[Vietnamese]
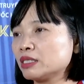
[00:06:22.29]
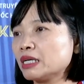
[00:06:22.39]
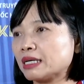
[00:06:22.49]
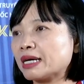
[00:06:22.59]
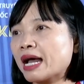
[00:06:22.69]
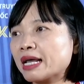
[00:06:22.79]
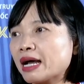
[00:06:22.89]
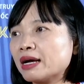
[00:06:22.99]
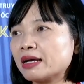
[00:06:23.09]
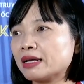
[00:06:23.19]
triển khai
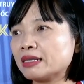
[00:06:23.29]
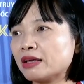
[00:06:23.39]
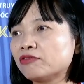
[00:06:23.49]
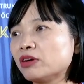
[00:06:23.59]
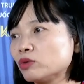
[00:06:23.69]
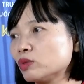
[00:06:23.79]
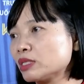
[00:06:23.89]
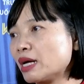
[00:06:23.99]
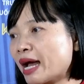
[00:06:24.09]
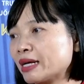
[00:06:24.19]
các cái thành phần của
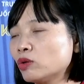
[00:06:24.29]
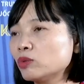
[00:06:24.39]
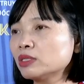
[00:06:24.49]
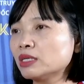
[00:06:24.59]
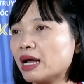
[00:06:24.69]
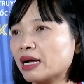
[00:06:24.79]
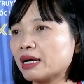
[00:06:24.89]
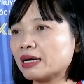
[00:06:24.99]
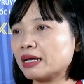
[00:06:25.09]
dự án cũng như là các